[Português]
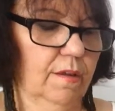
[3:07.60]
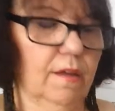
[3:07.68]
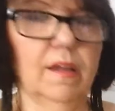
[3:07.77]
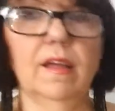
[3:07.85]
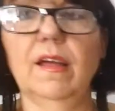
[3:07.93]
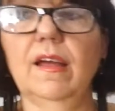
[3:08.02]

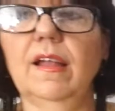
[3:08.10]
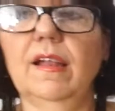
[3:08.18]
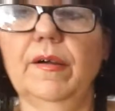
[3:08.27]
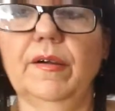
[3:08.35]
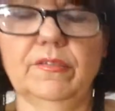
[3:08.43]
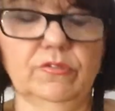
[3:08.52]
Ele
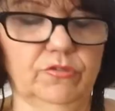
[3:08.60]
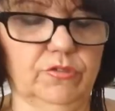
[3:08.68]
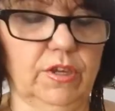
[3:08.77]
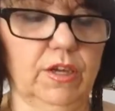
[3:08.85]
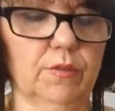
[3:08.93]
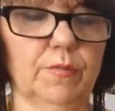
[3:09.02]
é
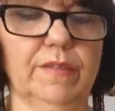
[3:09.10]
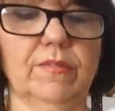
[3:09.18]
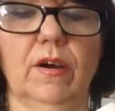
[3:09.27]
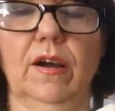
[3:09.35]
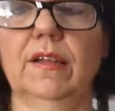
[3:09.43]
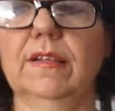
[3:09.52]
antigo, mas
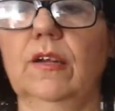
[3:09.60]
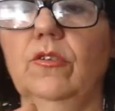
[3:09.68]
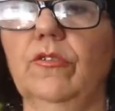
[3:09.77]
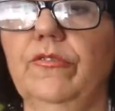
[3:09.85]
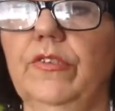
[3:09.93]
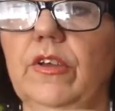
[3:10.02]
olha tá
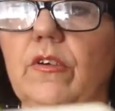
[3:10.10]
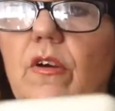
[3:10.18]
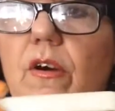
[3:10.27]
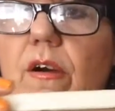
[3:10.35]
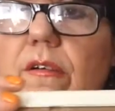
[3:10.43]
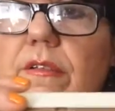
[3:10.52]
novinho,
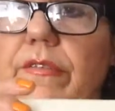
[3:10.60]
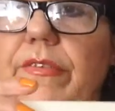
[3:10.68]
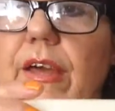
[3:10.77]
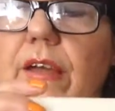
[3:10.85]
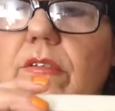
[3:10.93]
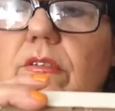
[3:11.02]
ó. Tá
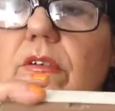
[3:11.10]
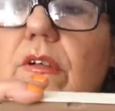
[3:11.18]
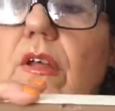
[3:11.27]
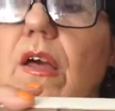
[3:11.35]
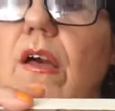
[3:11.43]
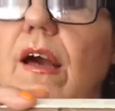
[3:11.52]
vendo?
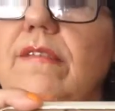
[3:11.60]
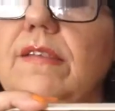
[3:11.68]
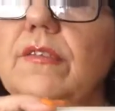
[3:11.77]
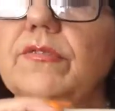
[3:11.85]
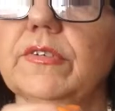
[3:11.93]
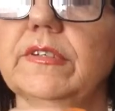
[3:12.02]
Às
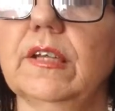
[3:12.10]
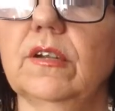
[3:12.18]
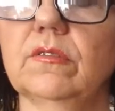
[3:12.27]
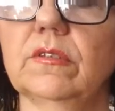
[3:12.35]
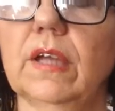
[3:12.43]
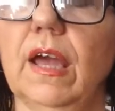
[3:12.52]
vezes você
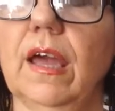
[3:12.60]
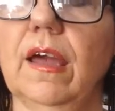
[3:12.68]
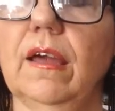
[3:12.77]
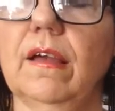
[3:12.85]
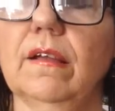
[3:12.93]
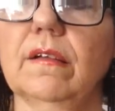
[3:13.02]
não
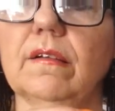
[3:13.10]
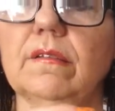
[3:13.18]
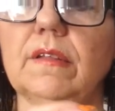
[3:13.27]
tem...